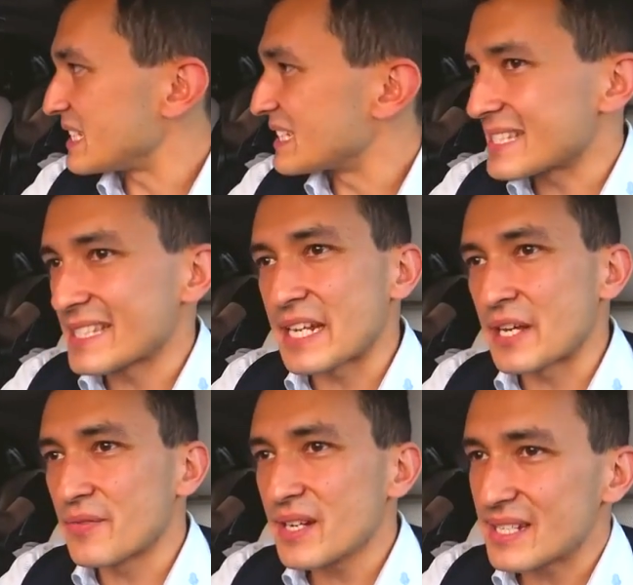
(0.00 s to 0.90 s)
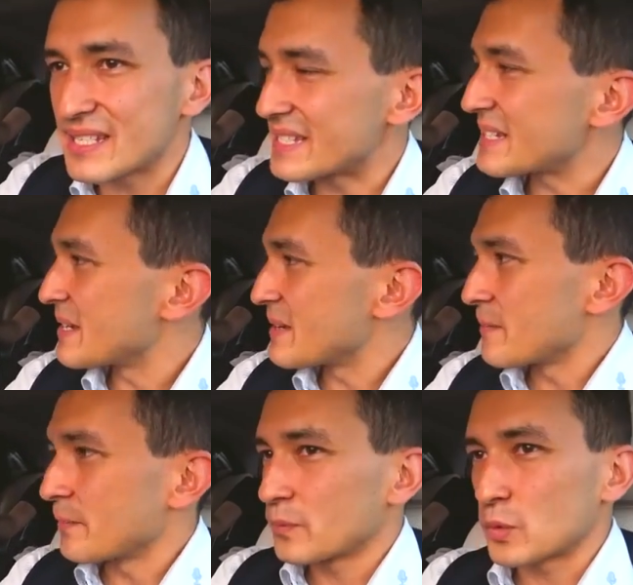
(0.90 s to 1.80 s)
сильно старее выглядеть.
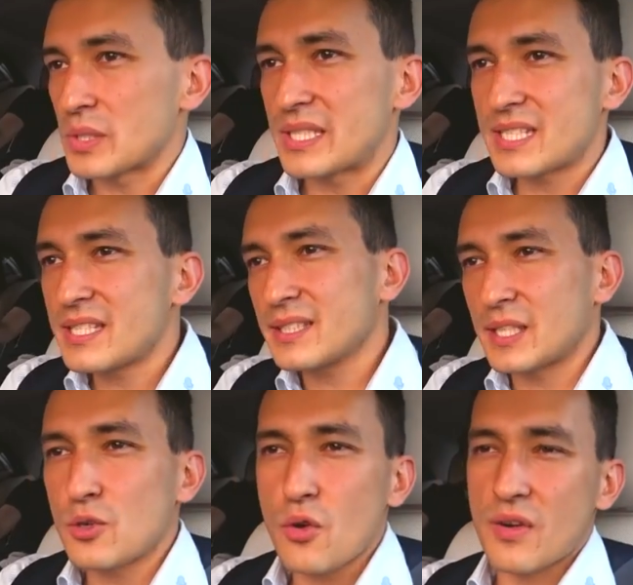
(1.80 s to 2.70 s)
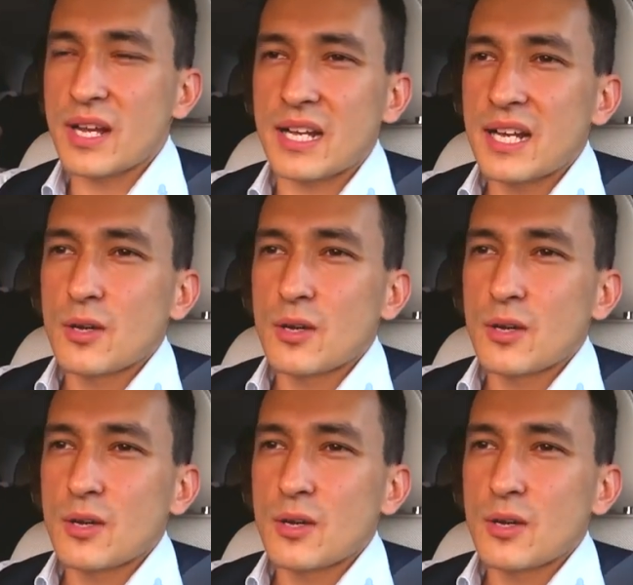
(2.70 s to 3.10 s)
То есть здесь нет такого, как